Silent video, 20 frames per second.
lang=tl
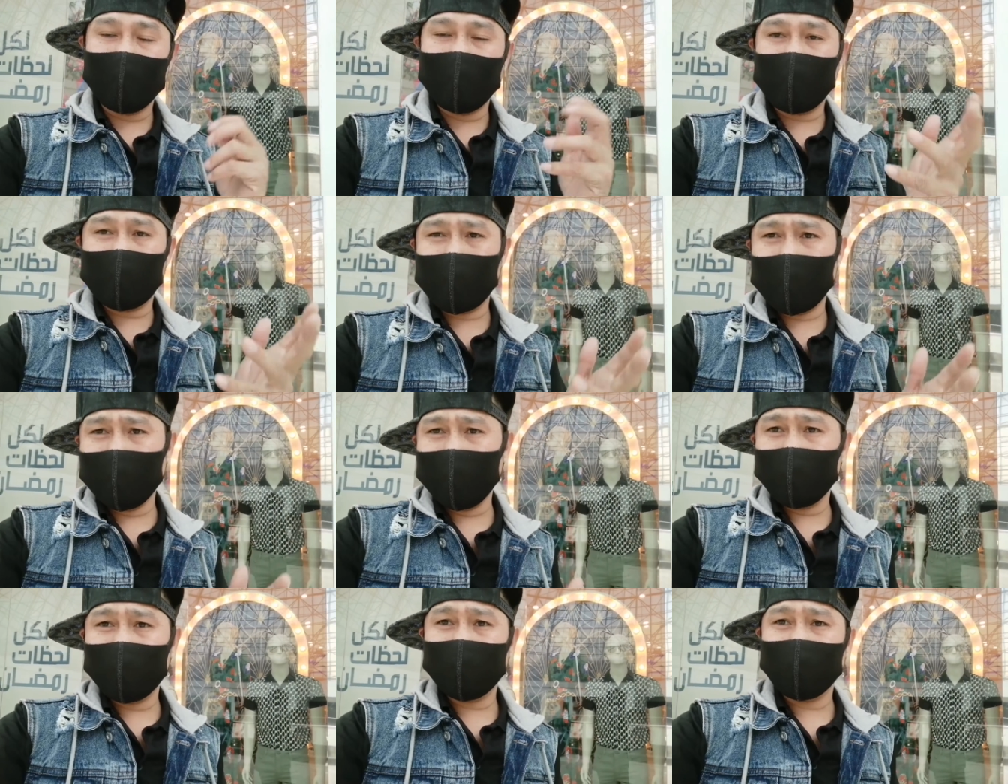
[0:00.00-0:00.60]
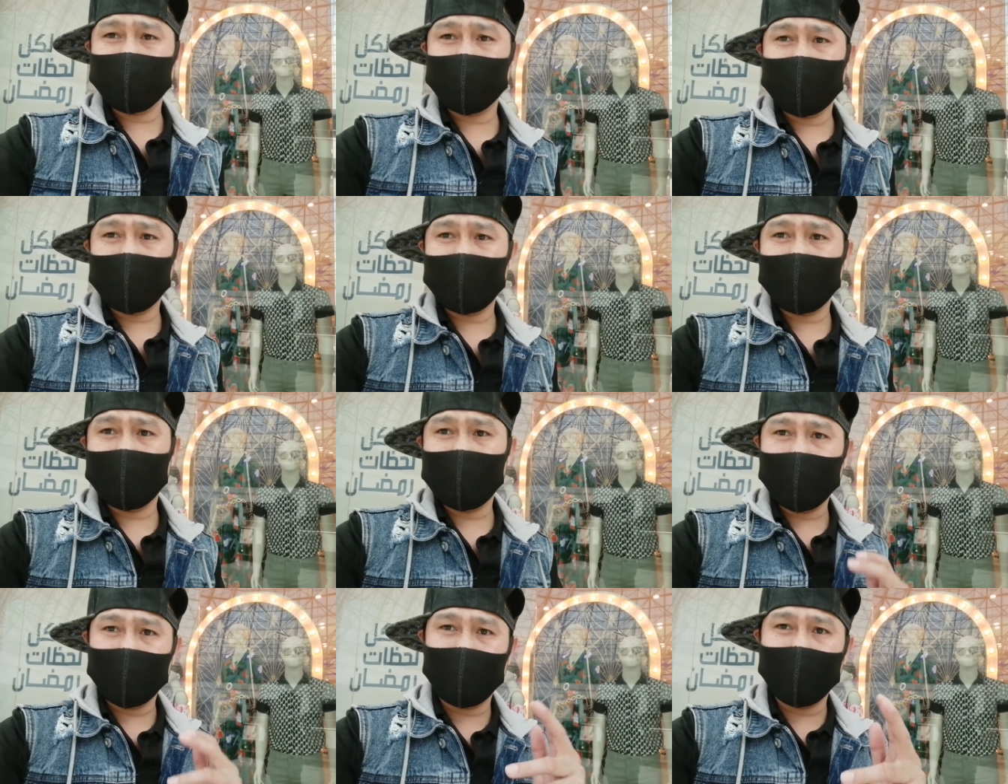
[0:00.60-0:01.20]
naman ni Trump,
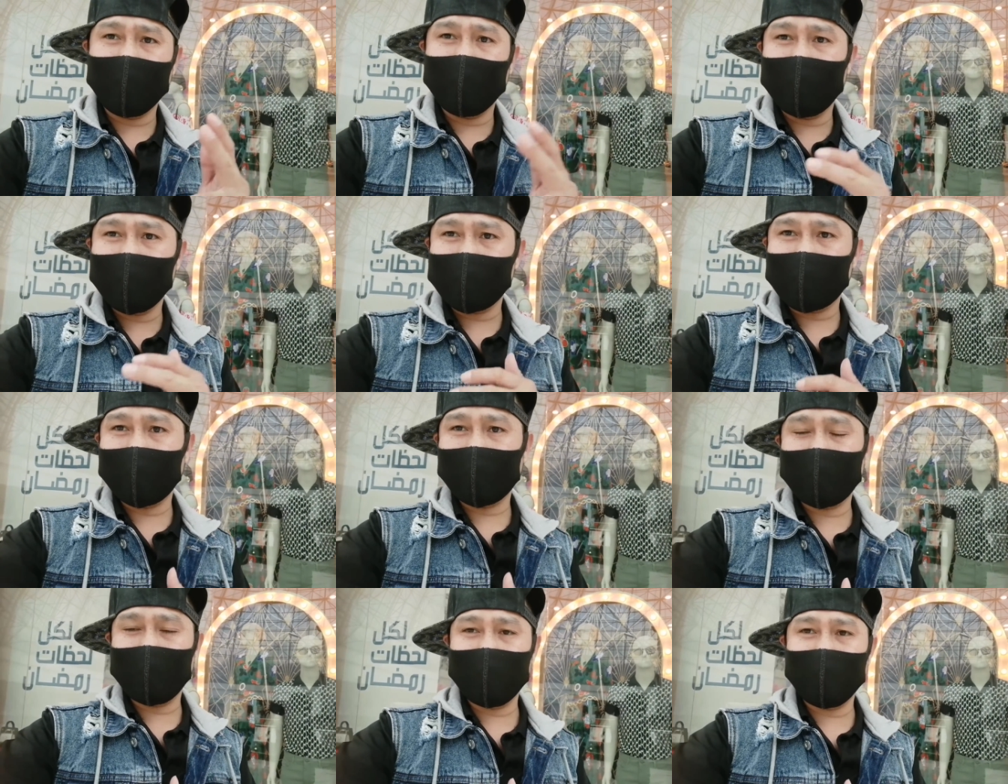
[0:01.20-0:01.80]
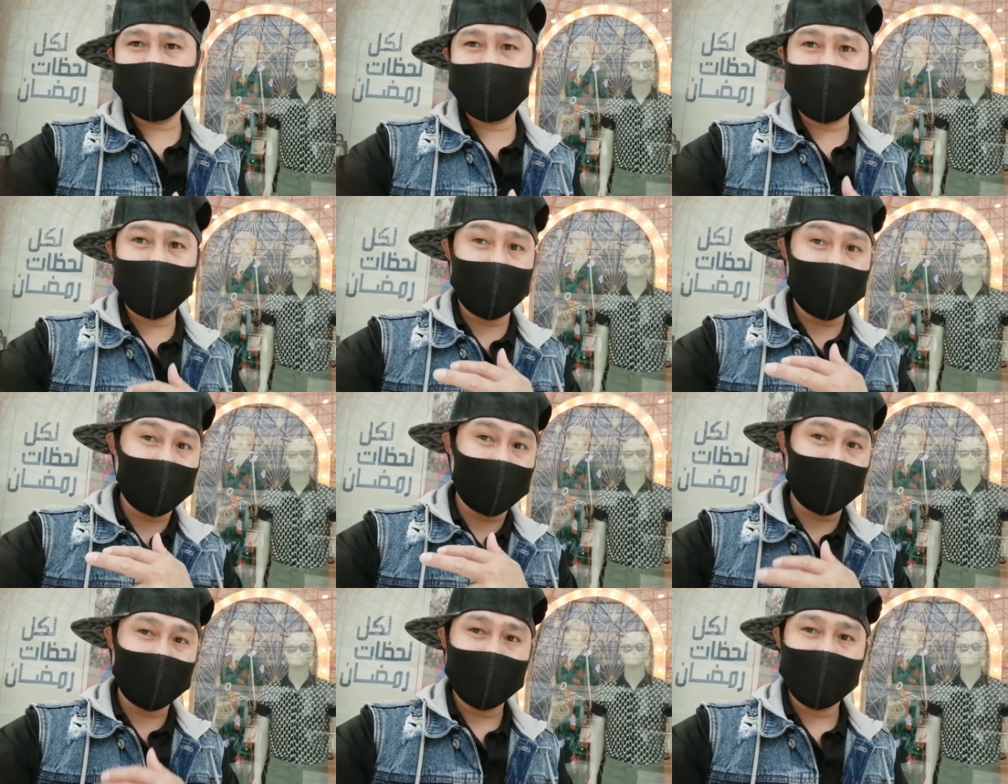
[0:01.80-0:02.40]
uh, depende sa ating
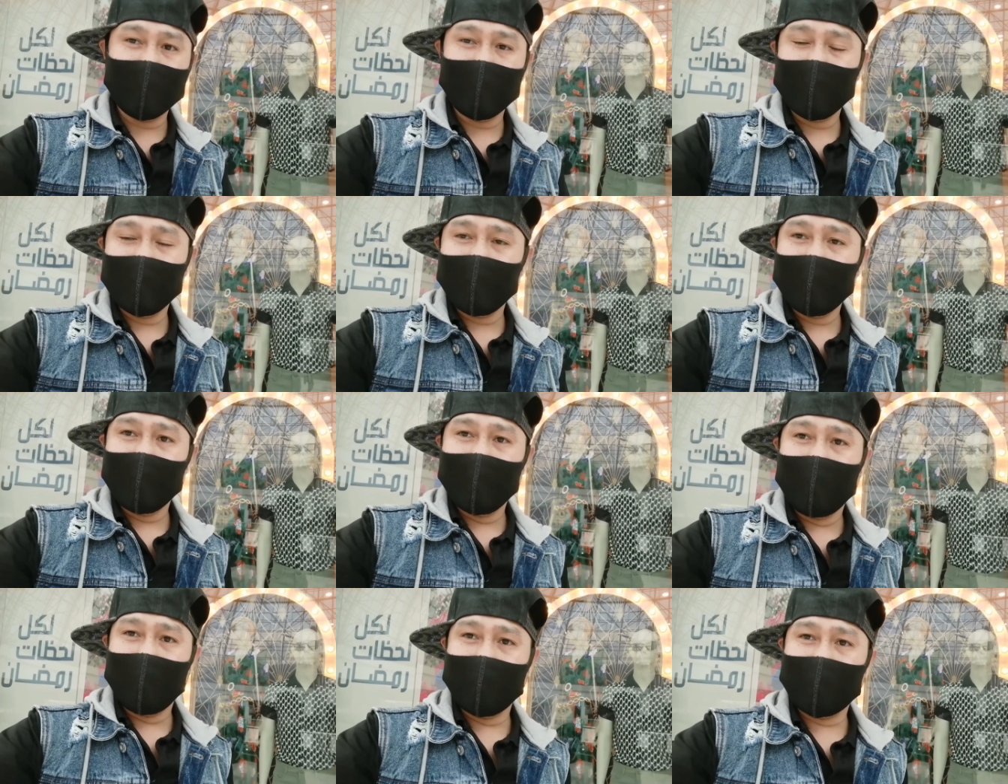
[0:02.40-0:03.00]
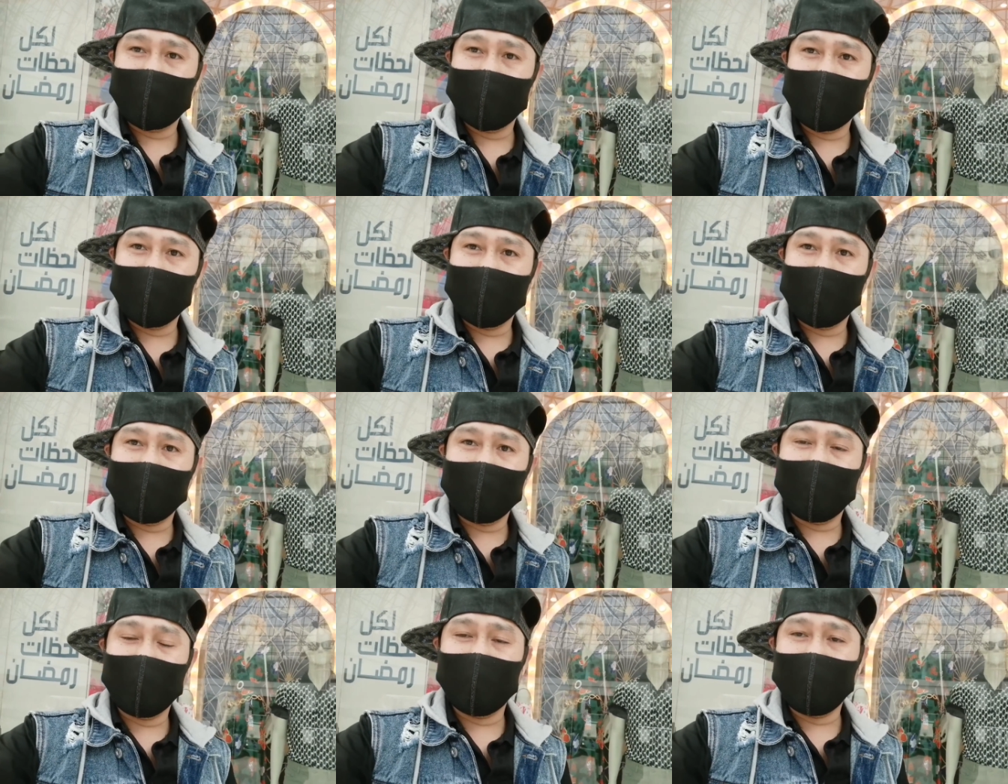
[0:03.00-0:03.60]
uh,
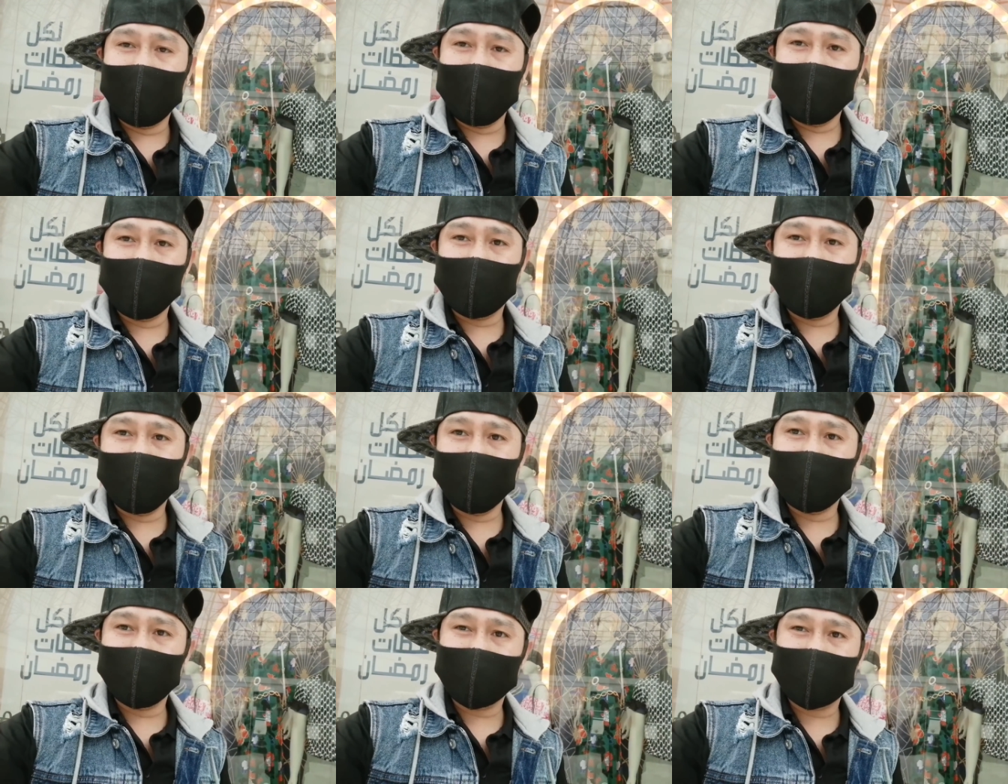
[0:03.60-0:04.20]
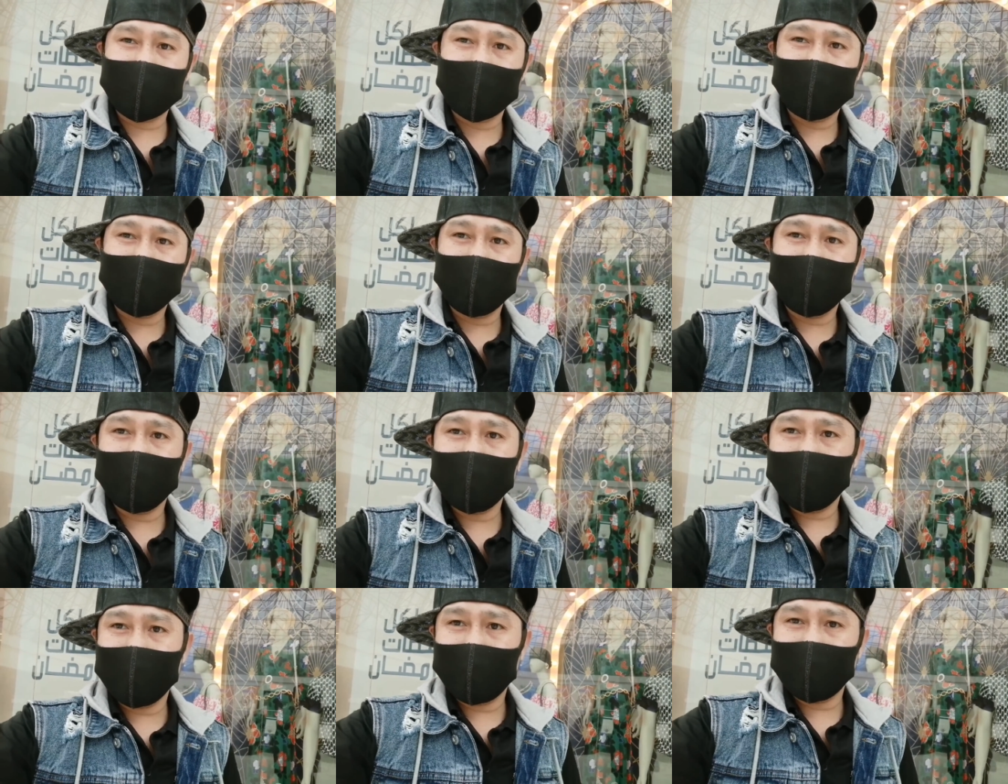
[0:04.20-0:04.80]
ating uh, manager,
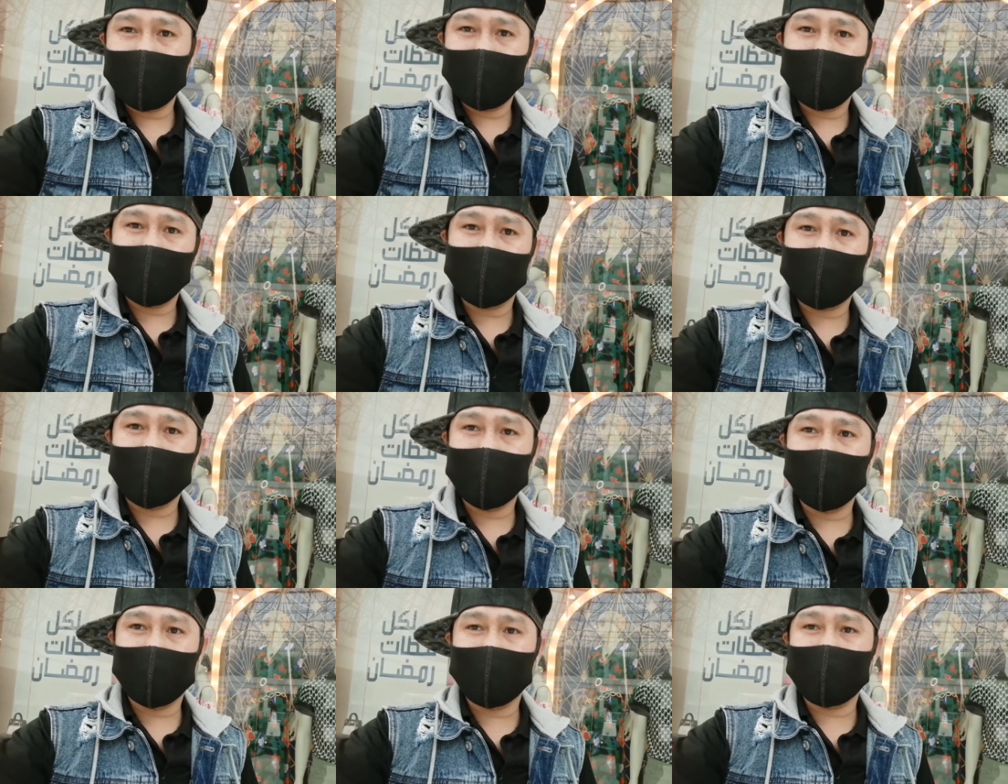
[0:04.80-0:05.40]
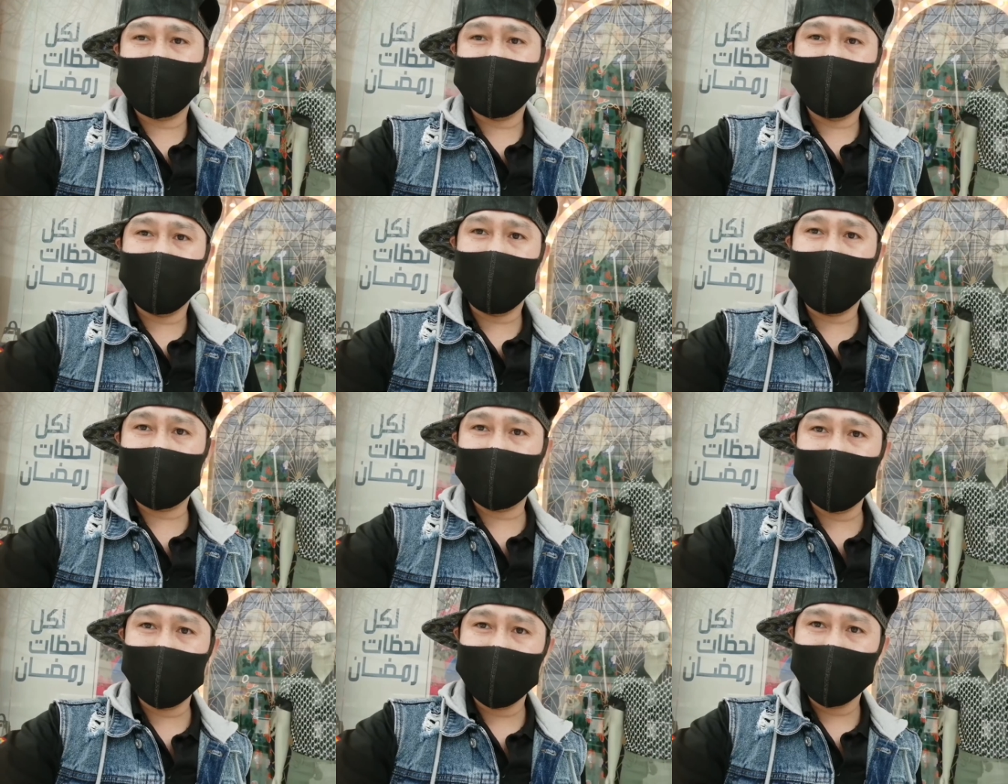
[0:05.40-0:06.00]
sabi ni uh, Trump
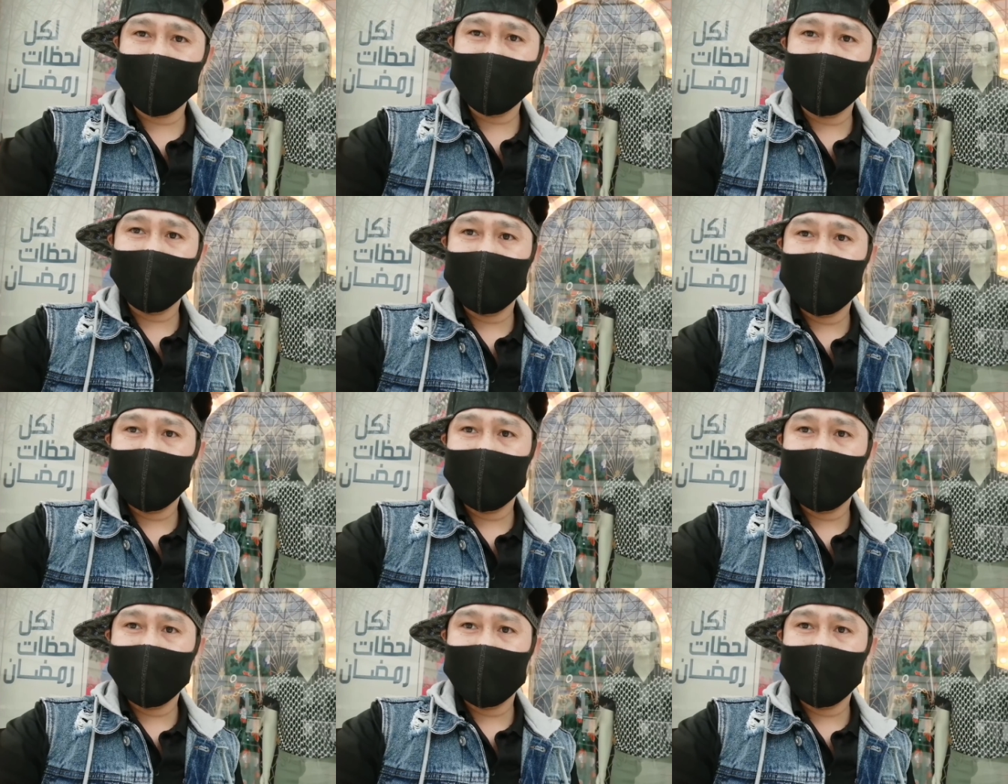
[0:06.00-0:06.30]
Casimero.